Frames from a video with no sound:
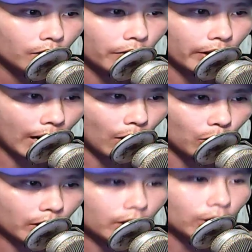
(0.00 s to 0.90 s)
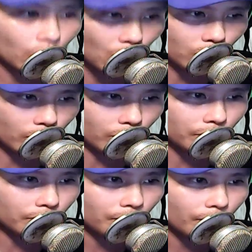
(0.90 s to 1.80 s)
vị đạo rất là tốt
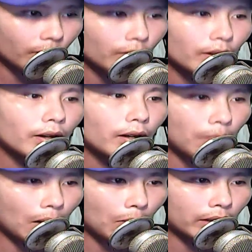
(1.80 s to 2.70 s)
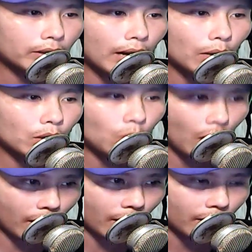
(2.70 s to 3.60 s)
bắc minh đạo hiếu
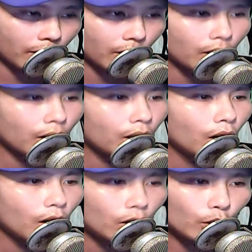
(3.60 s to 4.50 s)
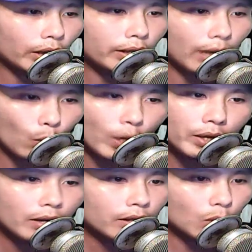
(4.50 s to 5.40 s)
à lôi tân đạo
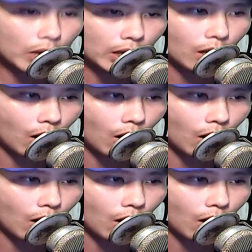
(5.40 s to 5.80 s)
quân không nhịn được